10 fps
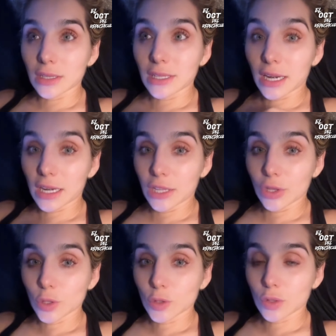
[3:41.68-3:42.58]

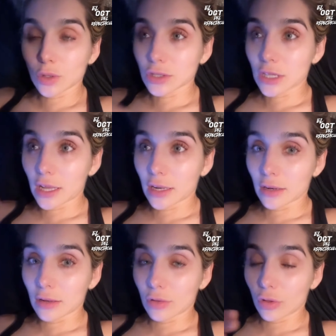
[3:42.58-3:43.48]
tiernitos, o sea,
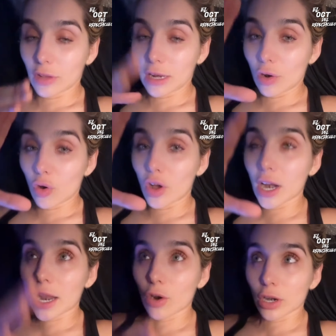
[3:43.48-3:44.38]
en donde le
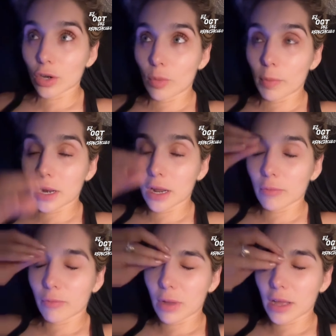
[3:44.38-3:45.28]
lograron
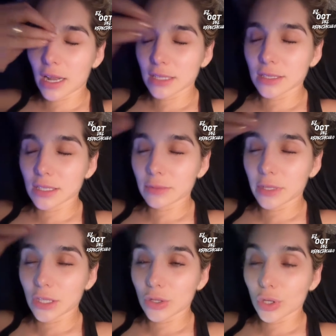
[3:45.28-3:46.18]
recuperar, gracias,
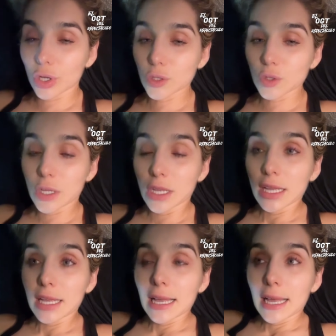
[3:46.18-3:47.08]
bendito Dios,
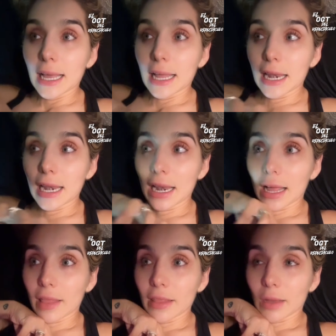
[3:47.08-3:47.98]

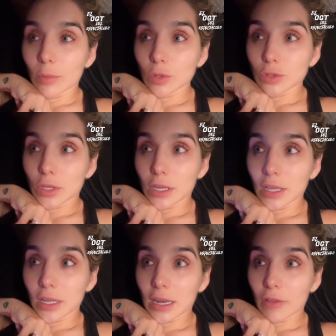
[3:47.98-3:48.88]
la, digamos
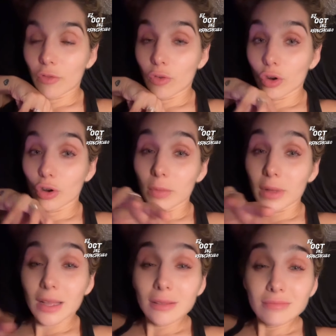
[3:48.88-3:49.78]
que la
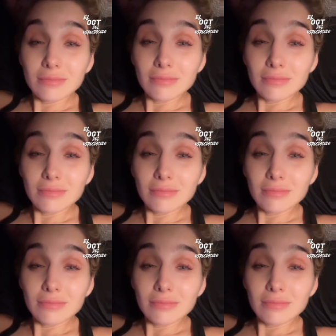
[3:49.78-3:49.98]
forma